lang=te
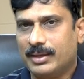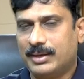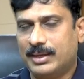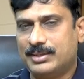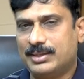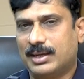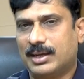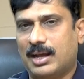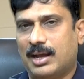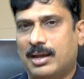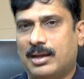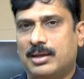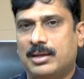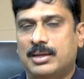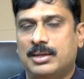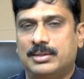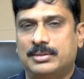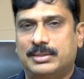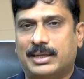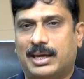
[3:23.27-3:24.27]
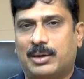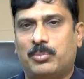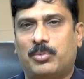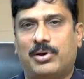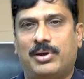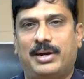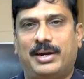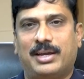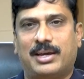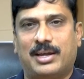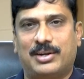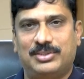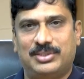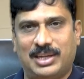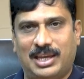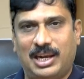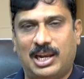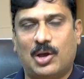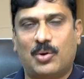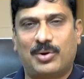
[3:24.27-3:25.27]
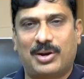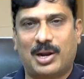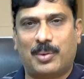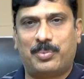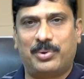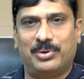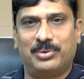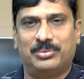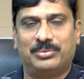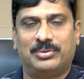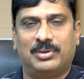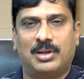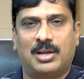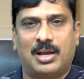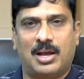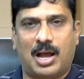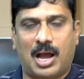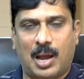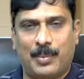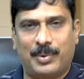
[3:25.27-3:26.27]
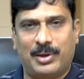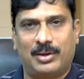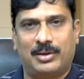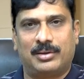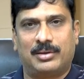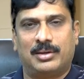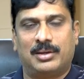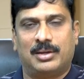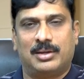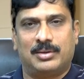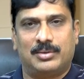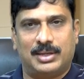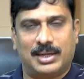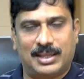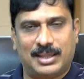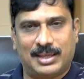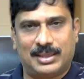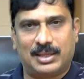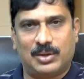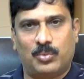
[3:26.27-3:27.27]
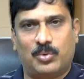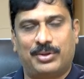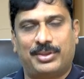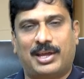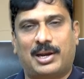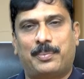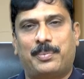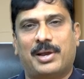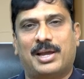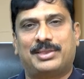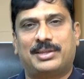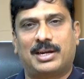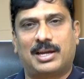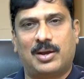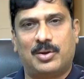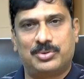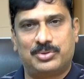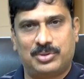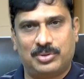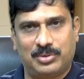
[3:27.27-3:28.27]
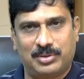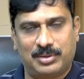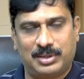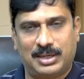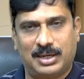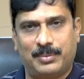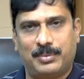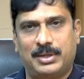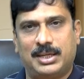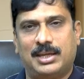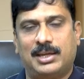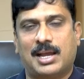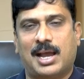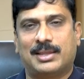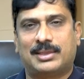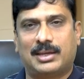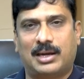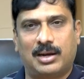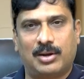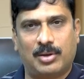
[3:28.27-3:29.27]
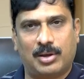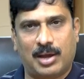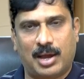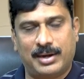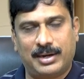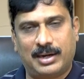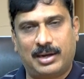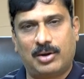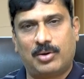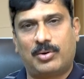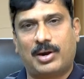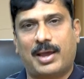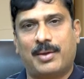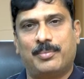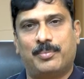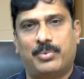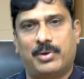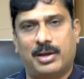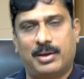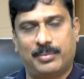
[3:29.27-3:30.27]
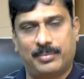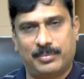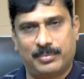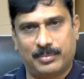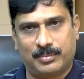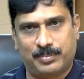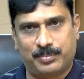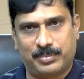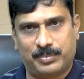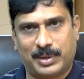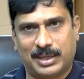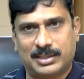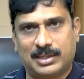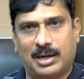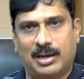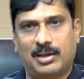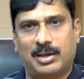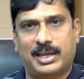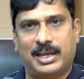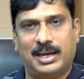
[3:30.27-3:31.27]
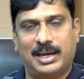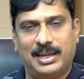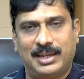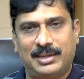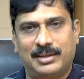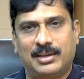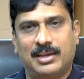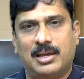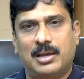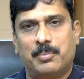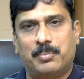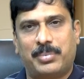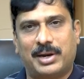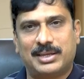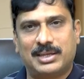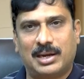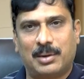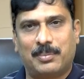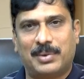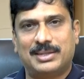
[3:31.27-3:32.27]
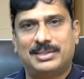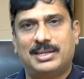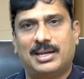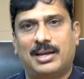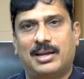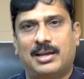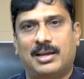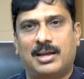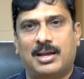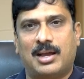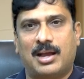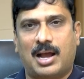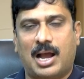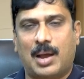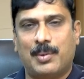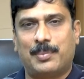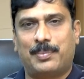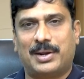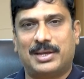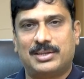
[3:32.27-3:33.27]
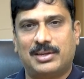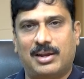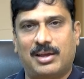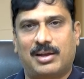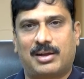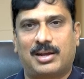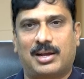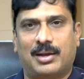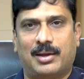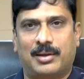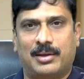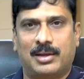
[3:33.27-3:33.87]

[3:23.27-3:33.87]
నిజంగా జగన్మోహన్ రెడ్డి గారు జైల్లో ఉన్నప్పుడు ఆమె ఏదైతే ఓదార్ప యాత్ర కావచ్చు ఈ యాత్రల్లో అన్నింటిలో కూడా ఆమె ప్రజల్లోకి వెళ్ళి ప్రజల మధ్య ఆమె ప్రజల యొక్క